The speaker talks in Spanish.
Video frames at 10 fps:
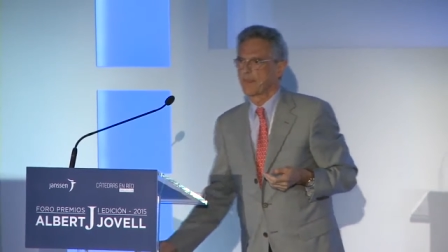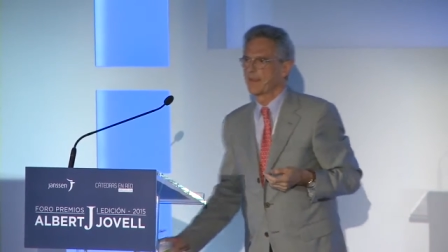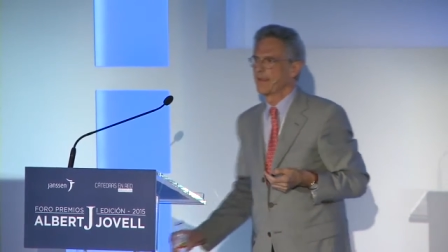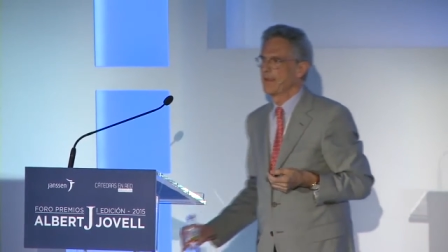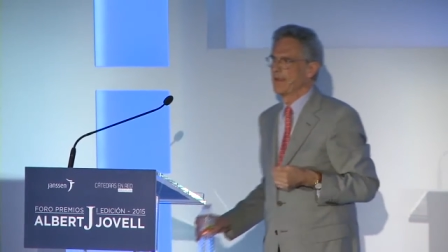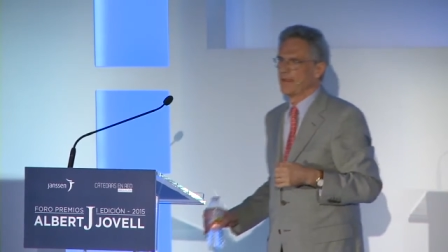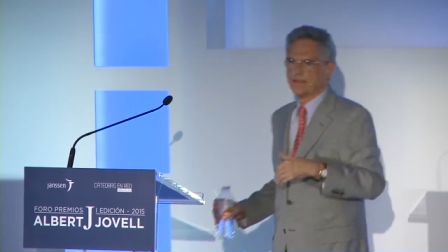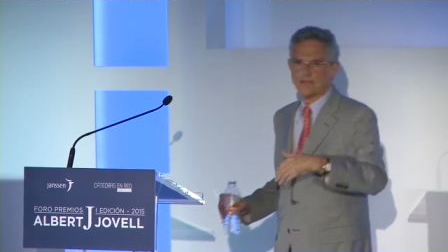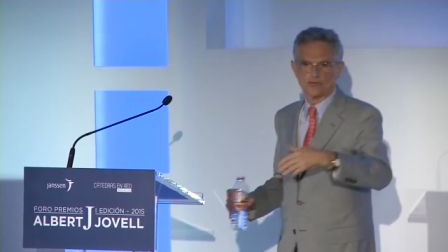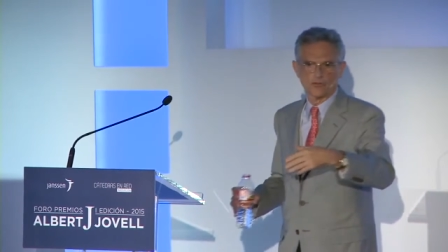¿eh?
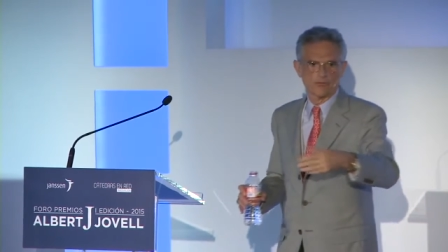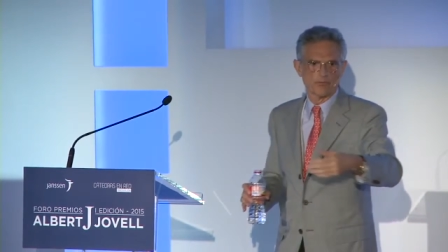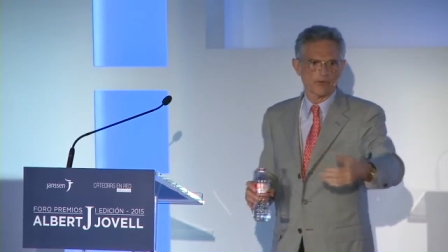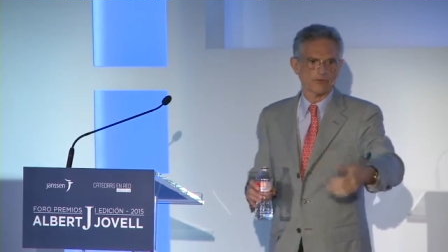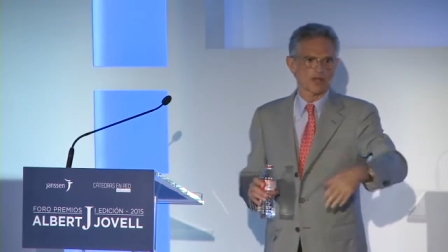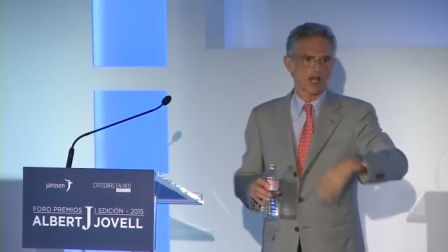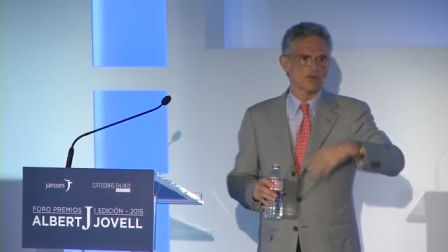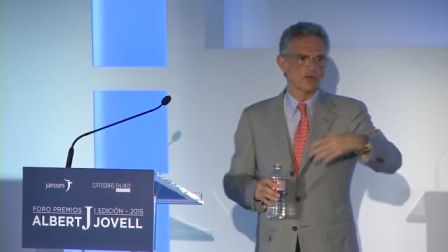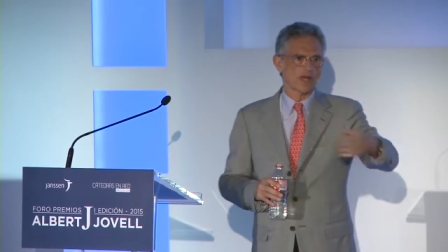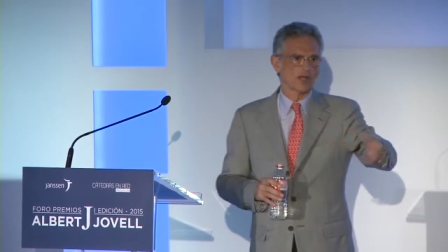Esto podemos
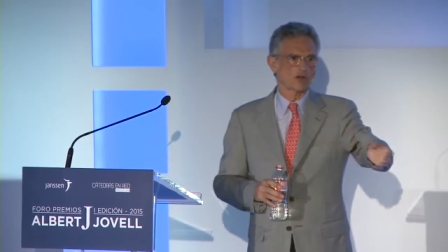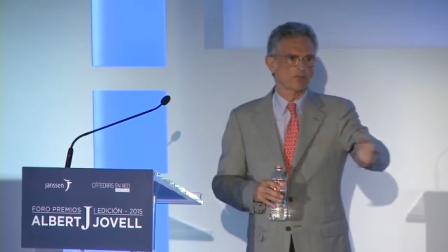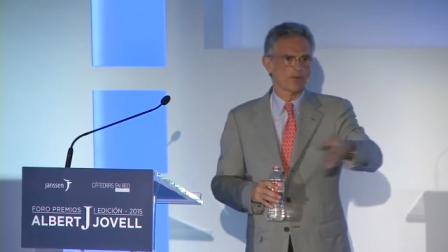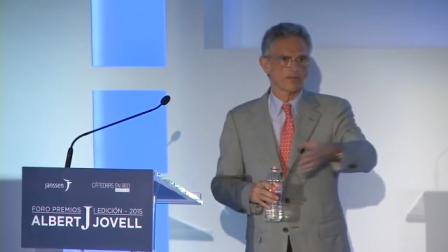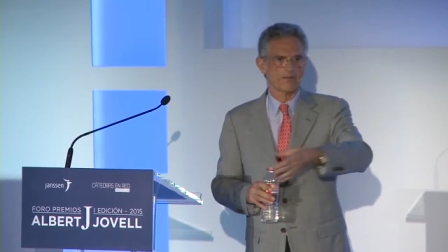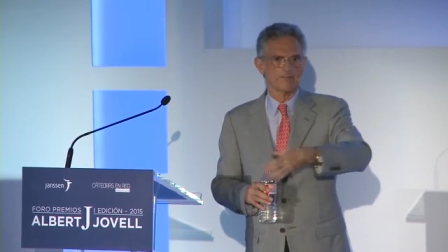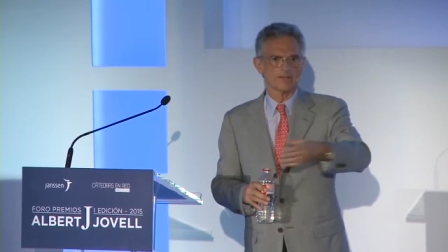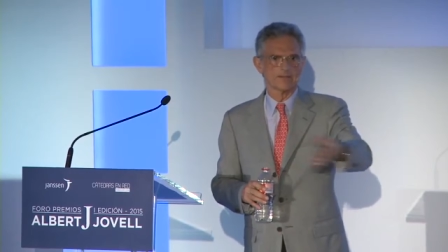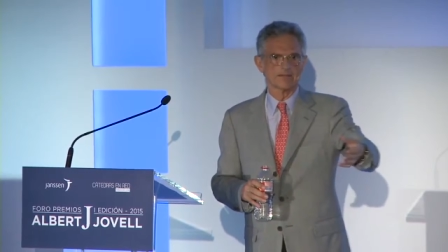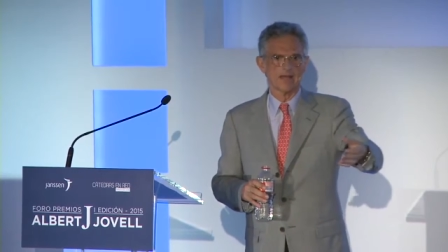ayudar a los
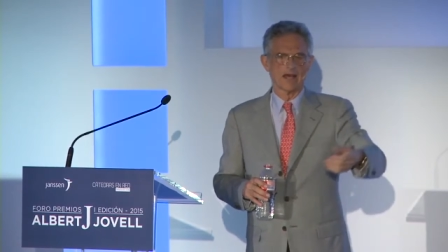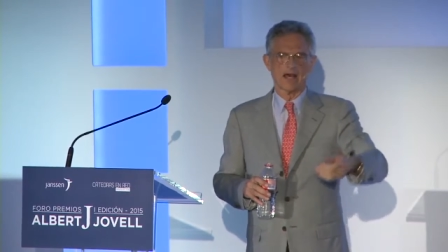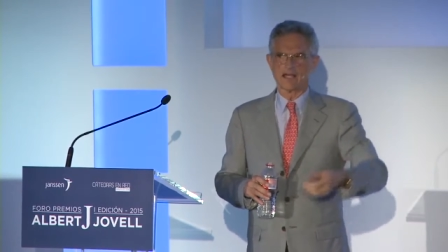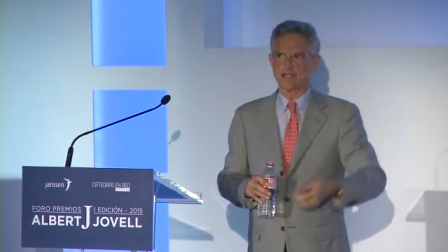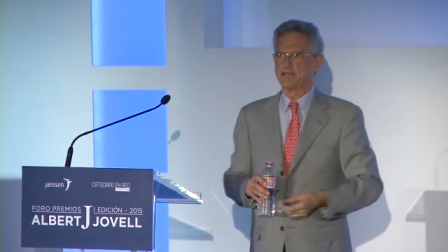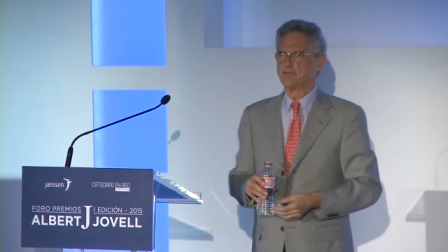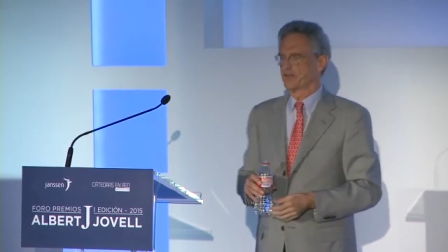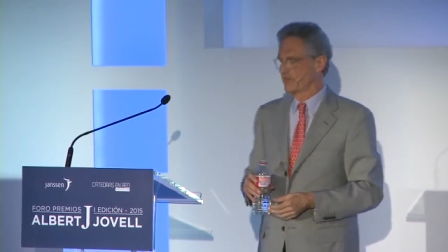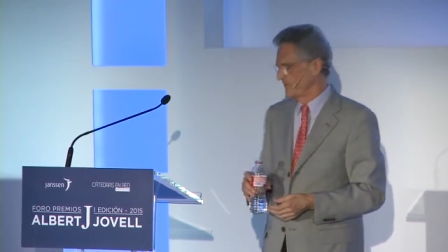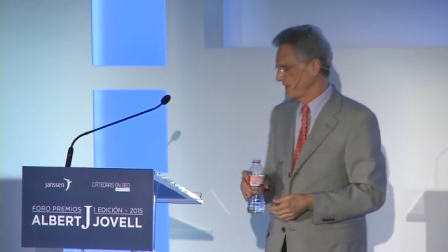pacientes a que
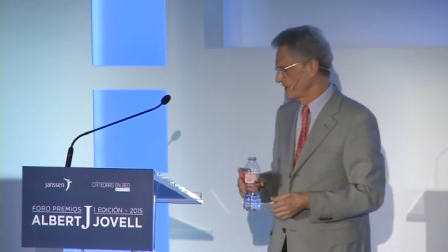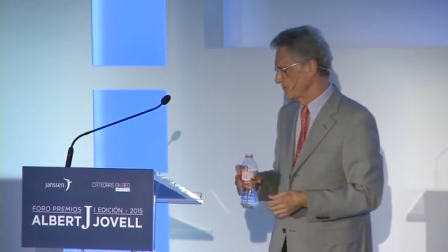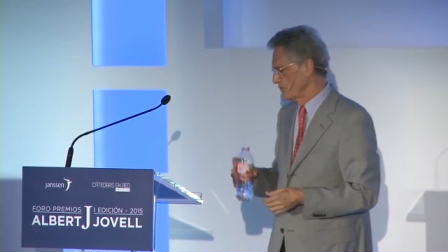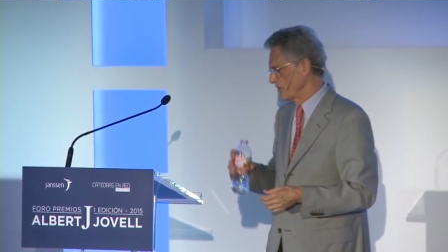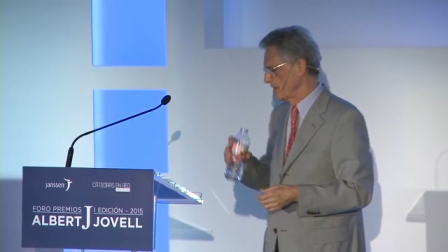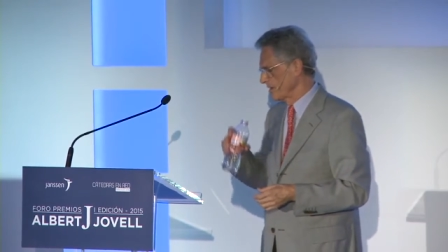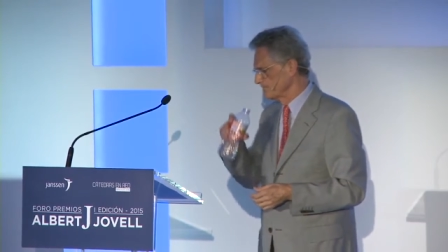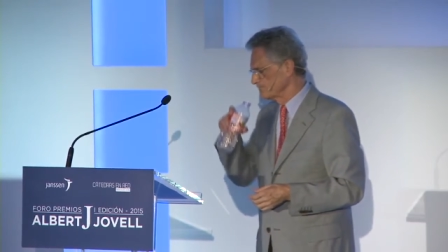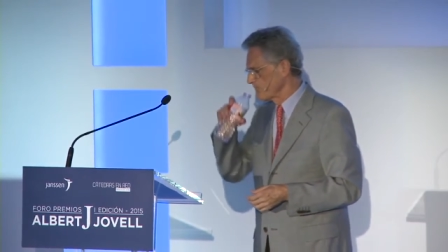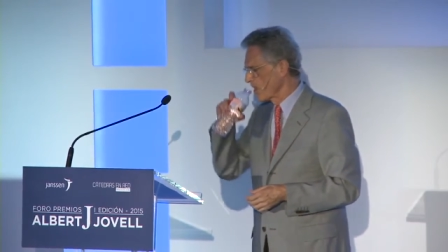diversifiquen su vida.